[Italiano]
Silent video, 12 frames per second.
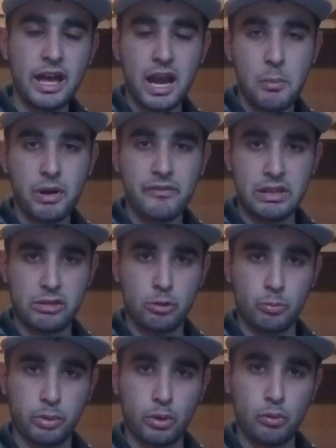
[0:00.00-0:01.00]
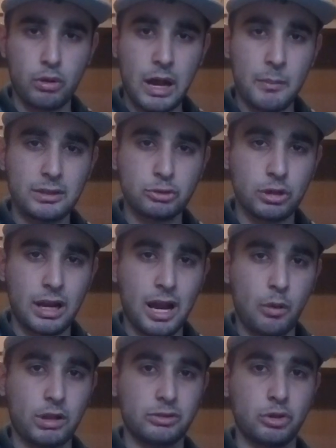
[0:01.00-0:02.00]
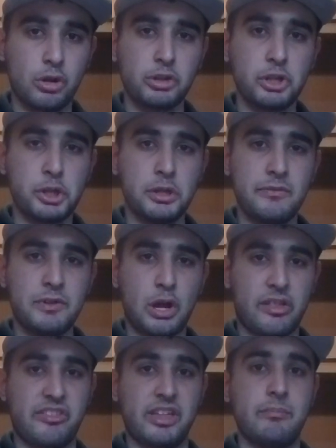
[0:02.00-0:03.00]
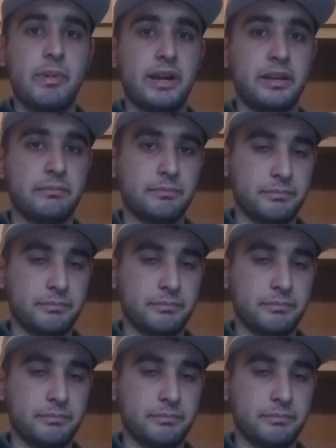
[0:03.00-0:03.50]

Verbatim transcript: era previsto un prolungamento della 14 fino a Sibari.